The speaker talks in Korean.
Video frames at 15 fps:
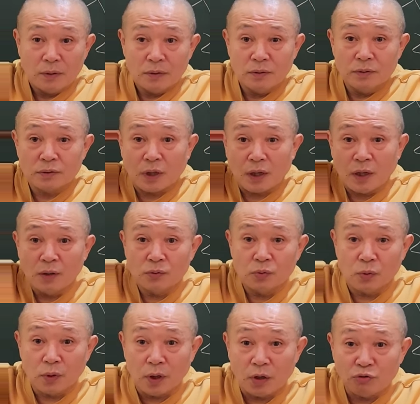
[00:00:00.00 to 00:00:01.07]
그 사행
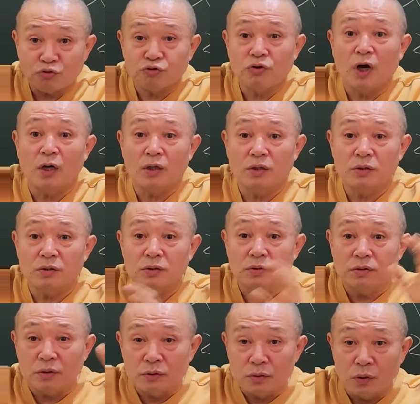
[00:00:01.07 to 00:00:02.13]
속에 중앙이
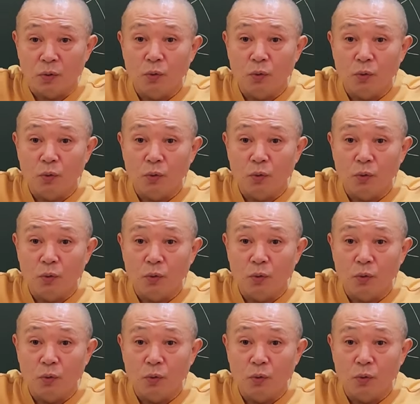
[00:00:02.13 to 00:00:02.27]
들어있어서